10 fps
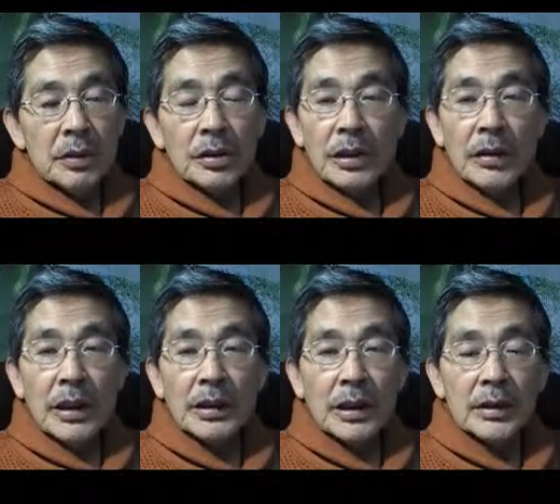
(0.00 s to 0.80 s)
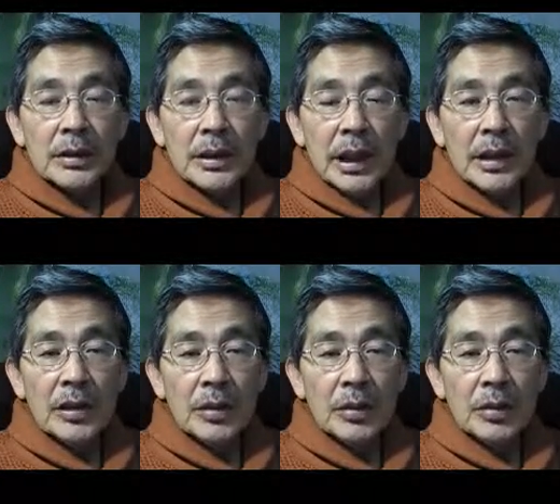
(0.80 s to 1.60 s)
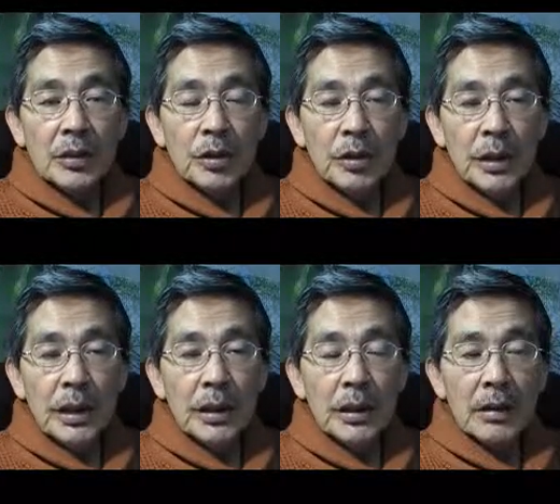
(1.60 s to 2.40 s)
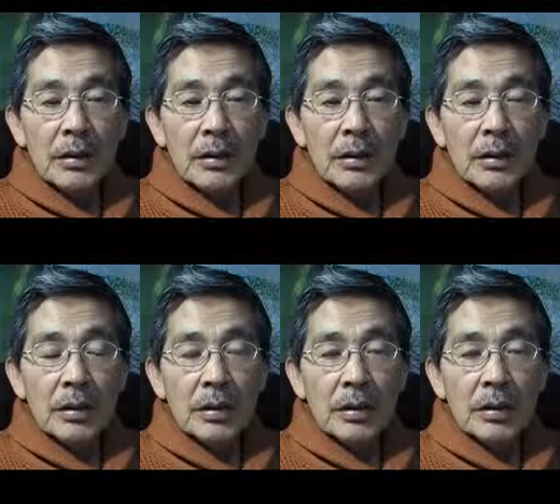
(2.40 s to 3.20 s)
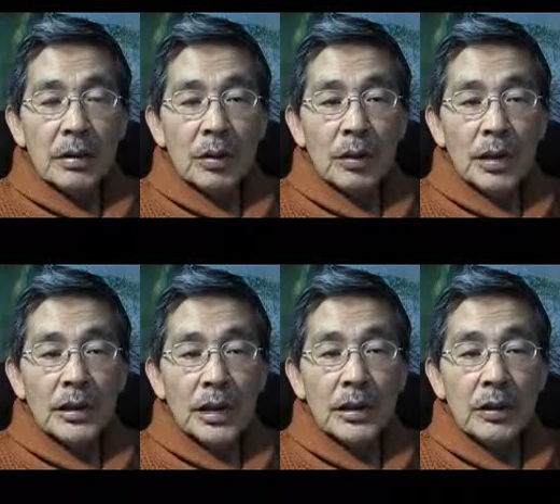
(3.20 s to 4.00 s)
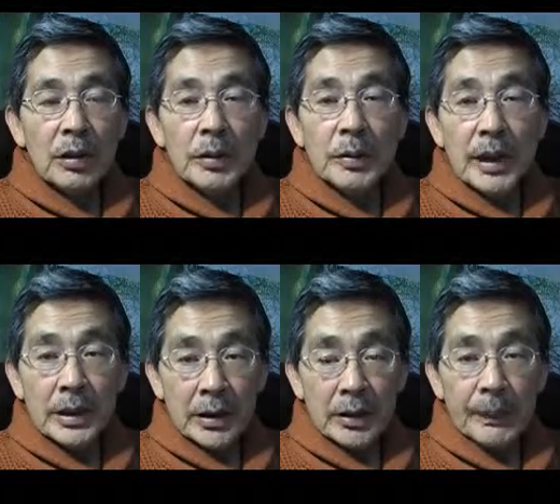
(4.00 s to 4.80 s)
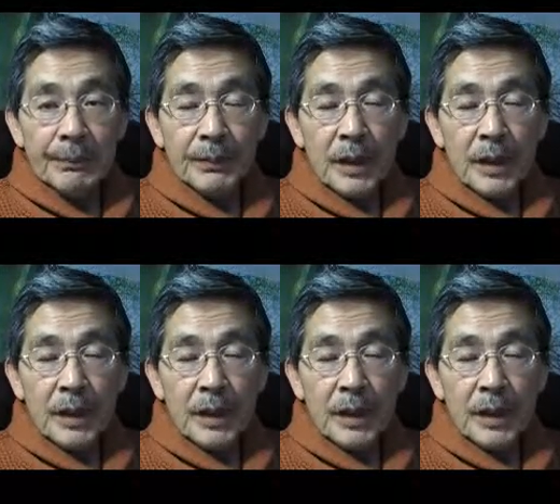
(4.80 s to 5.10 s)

お父さんお母さんの愛情を求めたいところが下に子供生まれたと。